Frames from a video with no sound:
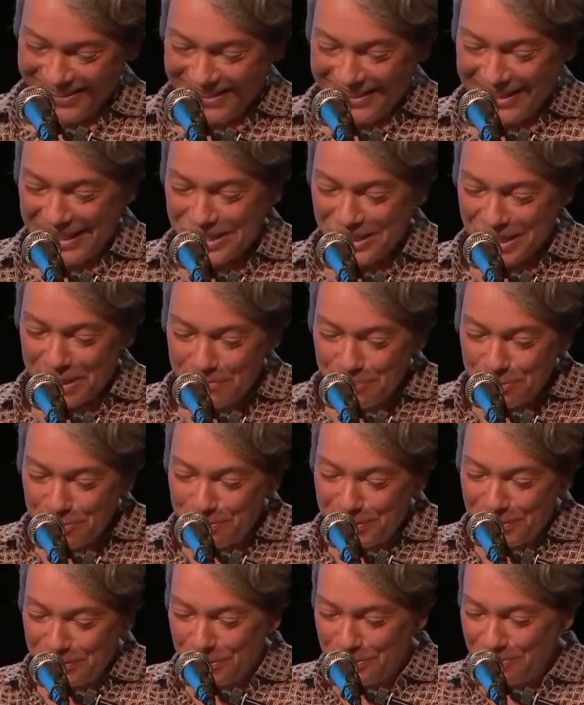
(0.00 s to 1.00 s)
Das
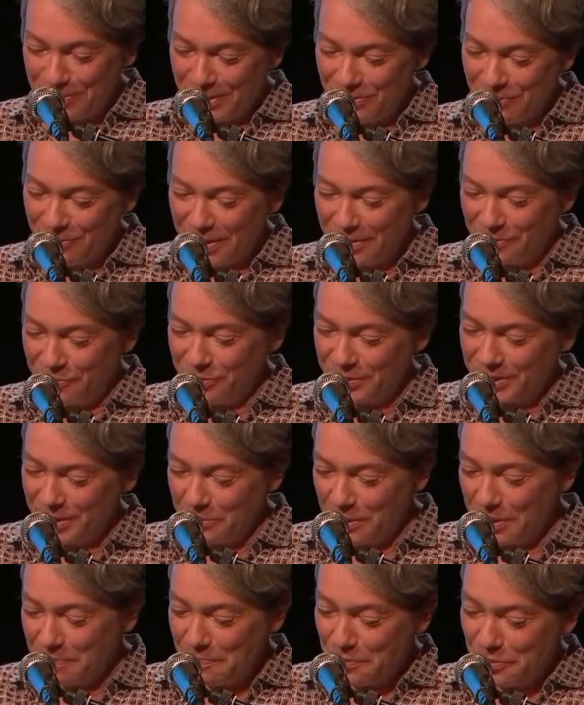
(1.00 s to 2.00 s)
Stammpublikum des Frankfurter
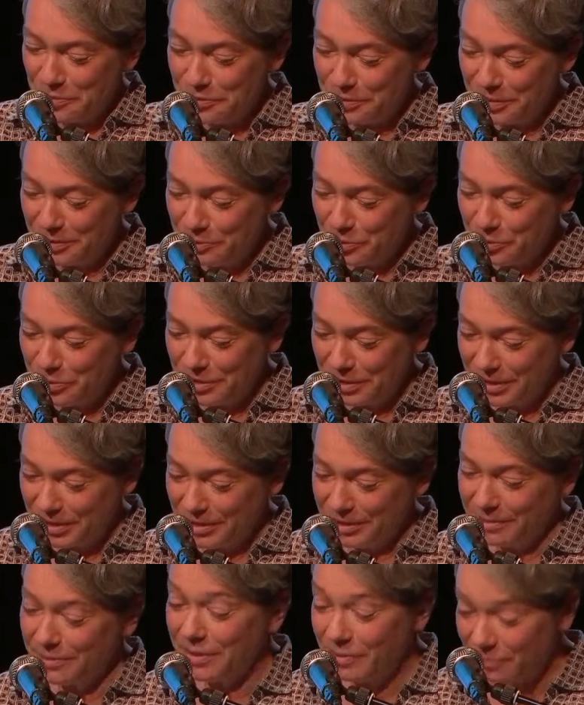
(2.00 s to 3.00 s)
Webmo
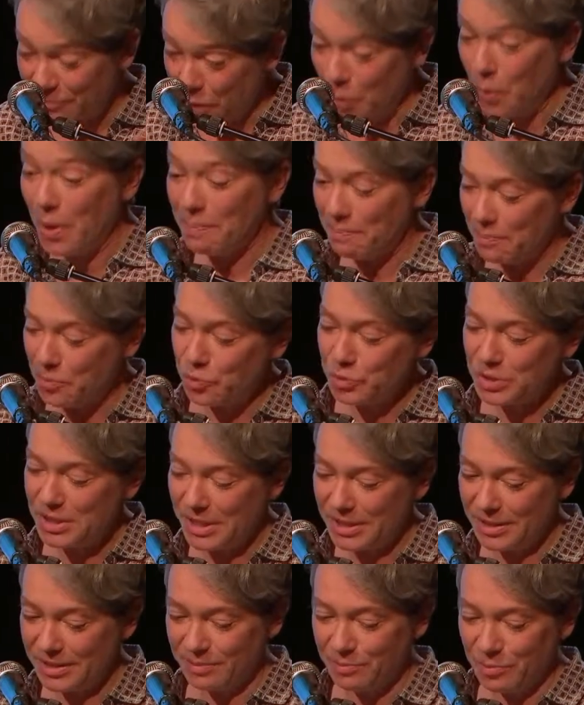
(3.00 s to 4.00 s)
äh,
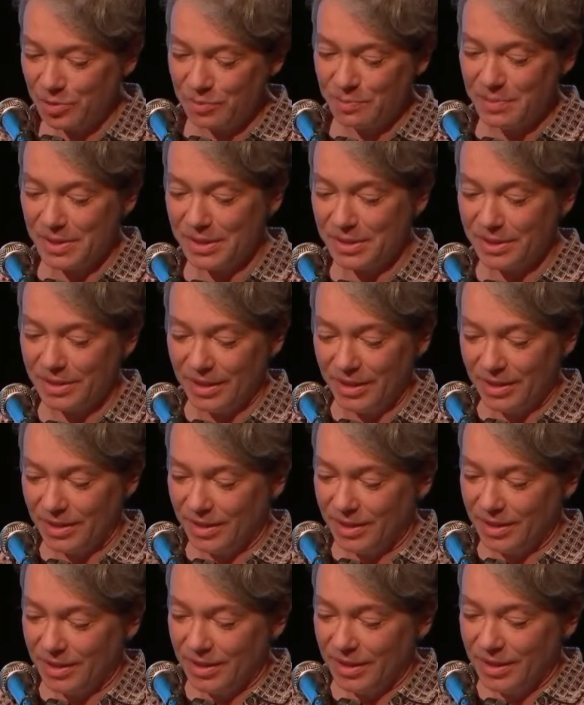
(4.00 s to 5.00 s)
Webmontags muss man
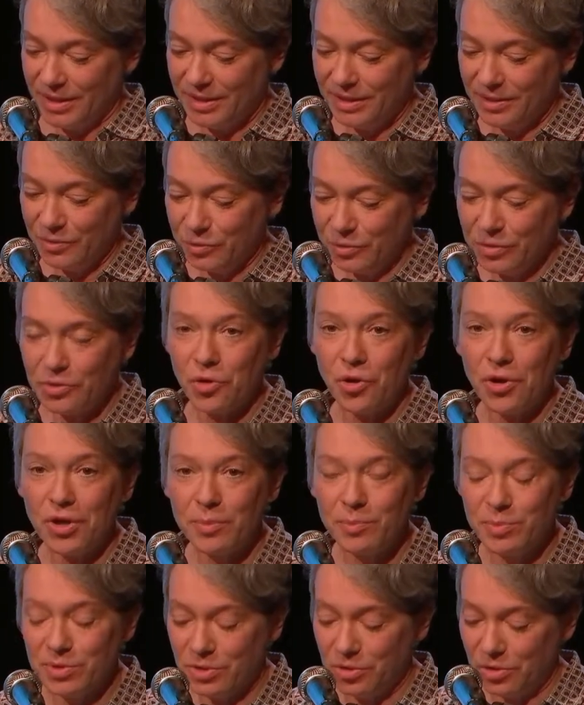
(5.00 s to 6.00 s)
die
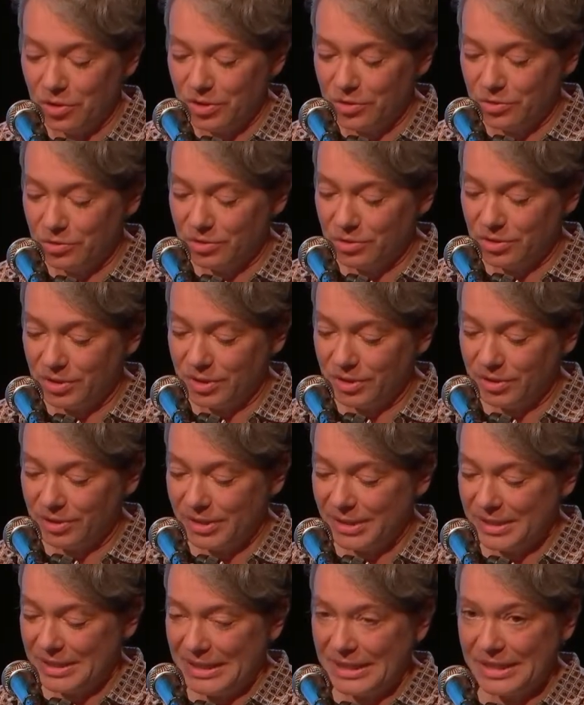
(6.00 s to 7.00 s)
ungeheure Bedeutung
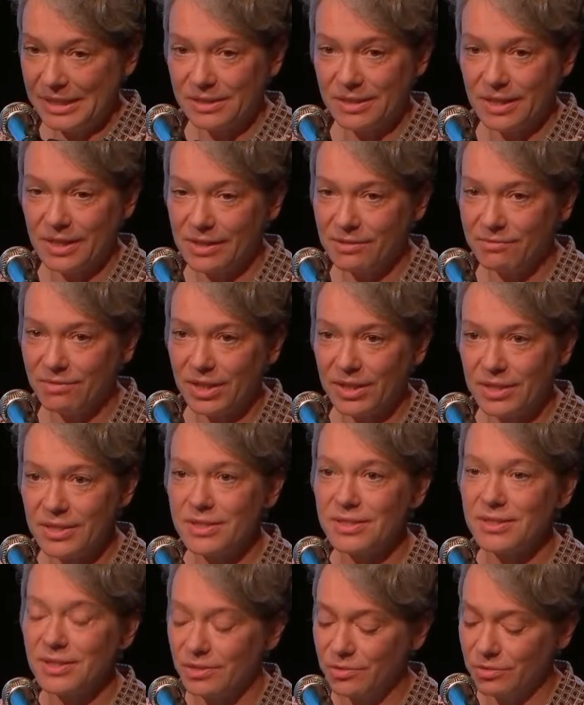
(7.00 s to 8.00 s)
des digitalen
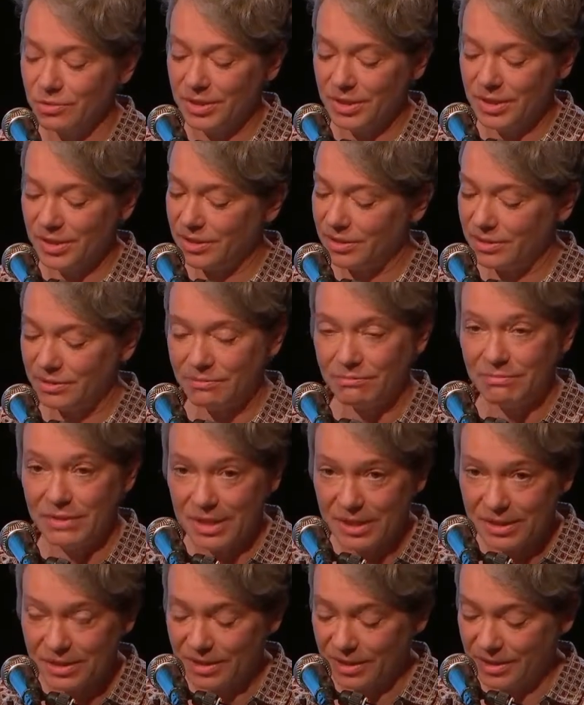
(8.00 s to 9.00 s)
Wandels natürlich
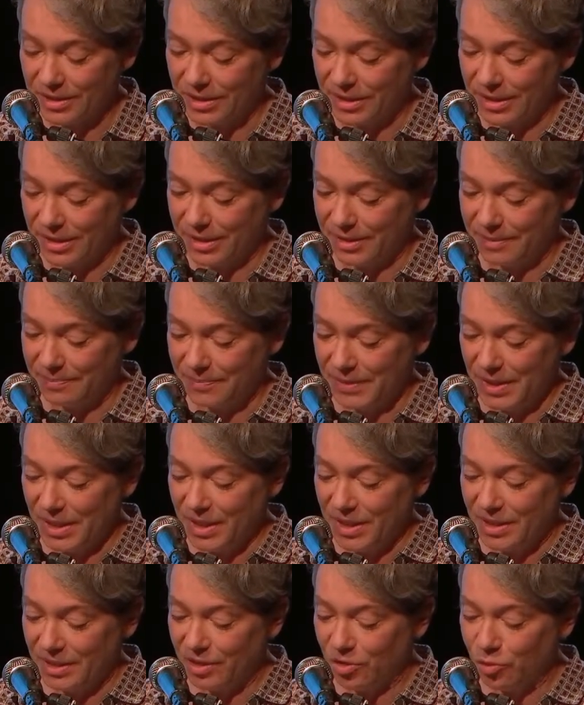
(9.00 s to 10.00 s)
nicht erklären.
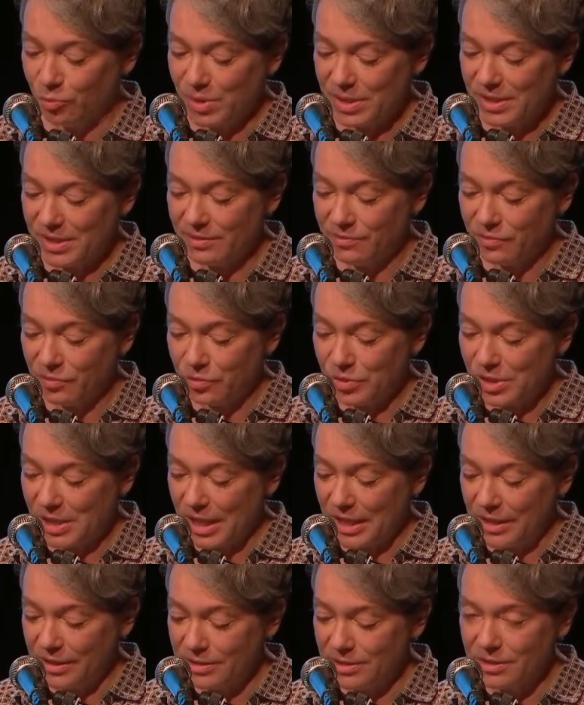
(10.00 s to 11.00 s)
Darüber sind wir uns
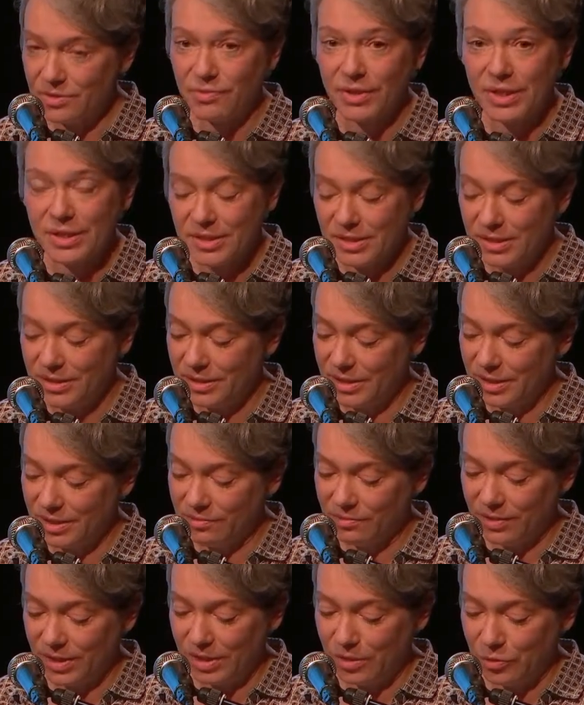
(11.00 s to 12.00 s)
alle, soweit sich die
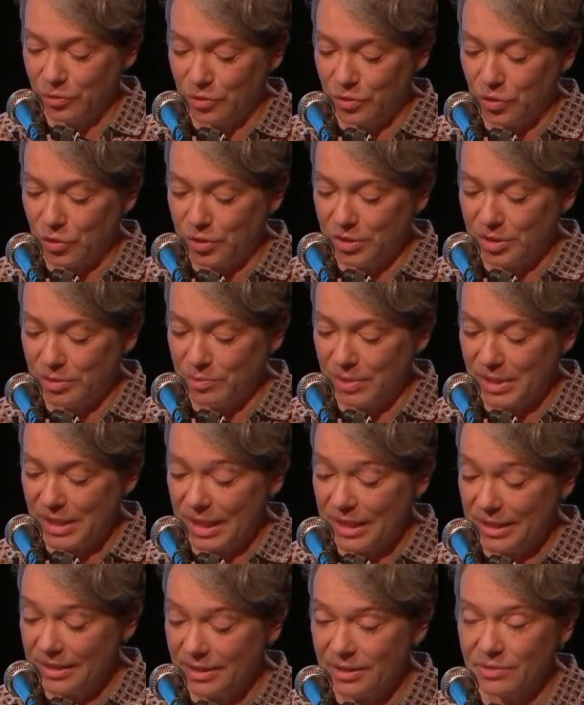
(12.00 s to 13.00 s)
Entwicklung heute mit
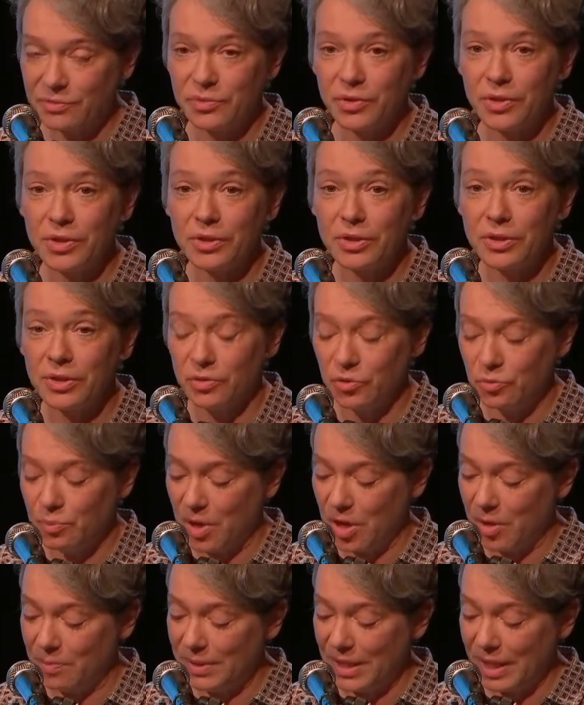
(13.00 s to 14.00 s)
all ihren Folgen
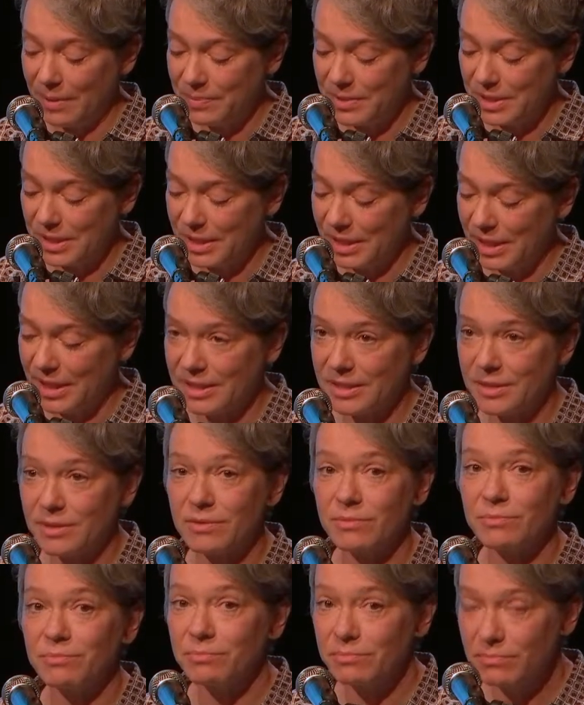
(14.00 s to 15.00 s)
überhaupt absehen lässt,